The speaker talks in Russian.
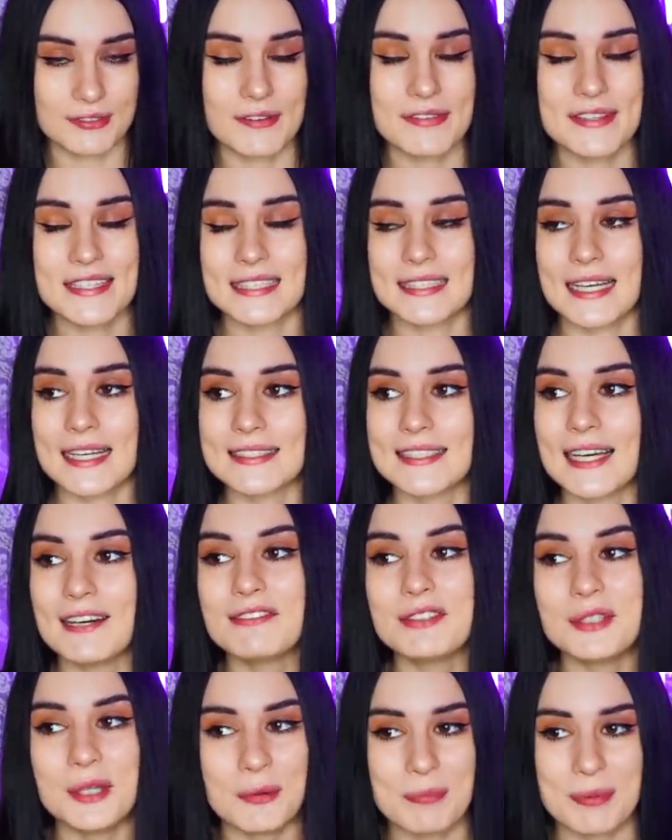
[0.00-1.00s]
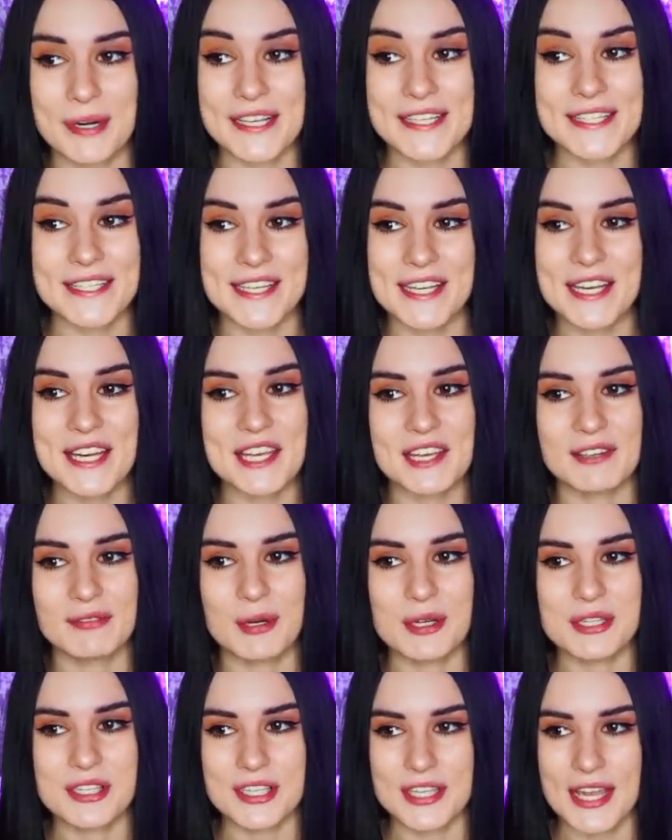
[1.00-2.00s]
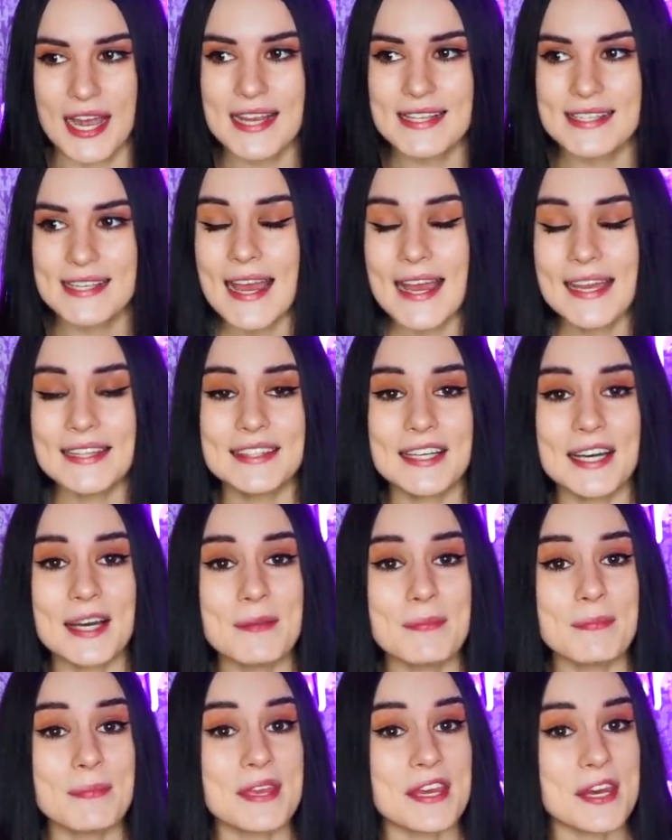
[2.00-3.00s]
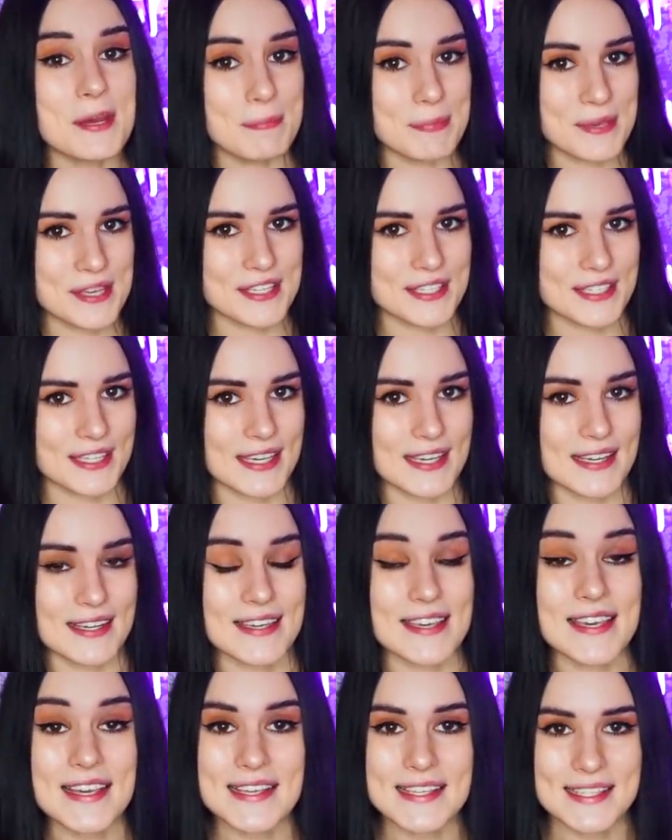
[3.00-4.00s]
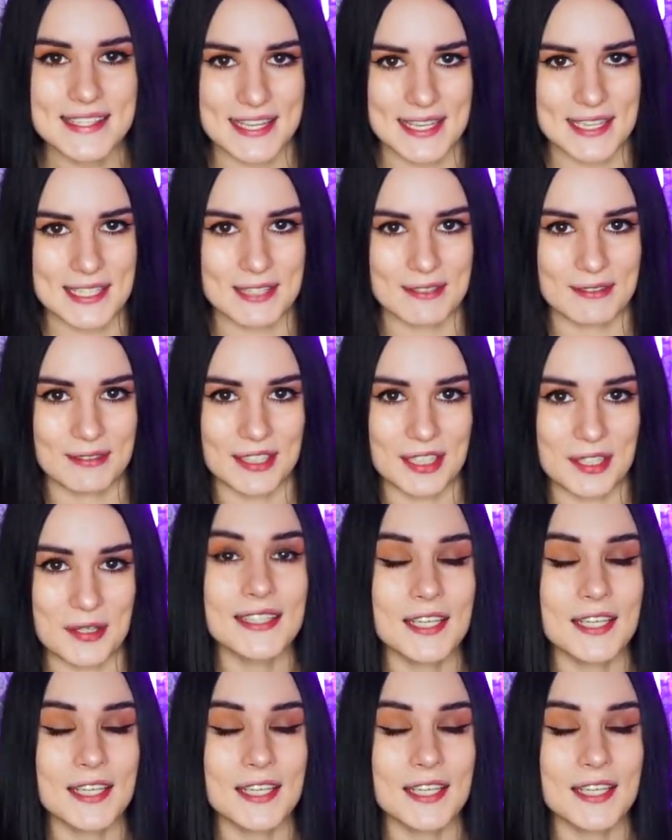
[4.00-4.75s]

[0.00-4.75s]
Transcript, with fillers: Вы все так давно просили его снять. Это переписки, естественно.